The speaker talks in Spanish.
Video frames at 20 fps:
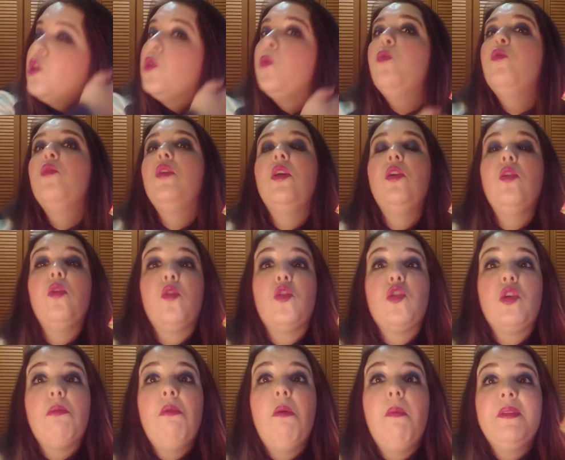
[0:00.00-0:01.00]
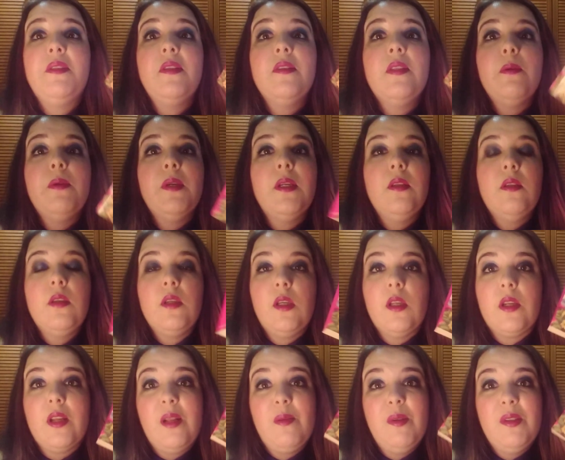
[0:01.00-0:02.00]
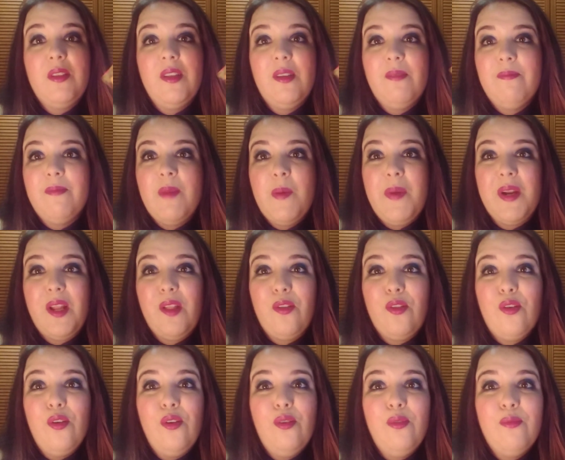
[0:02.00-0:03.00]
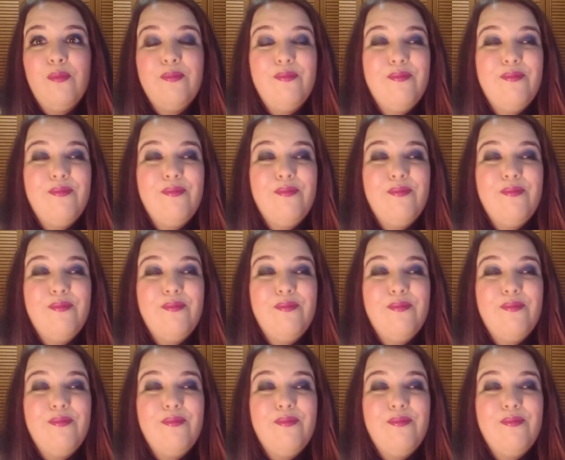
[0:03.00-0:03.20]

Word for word: dijo Punto y yo nos llevamos bastante bien y realmente me pareció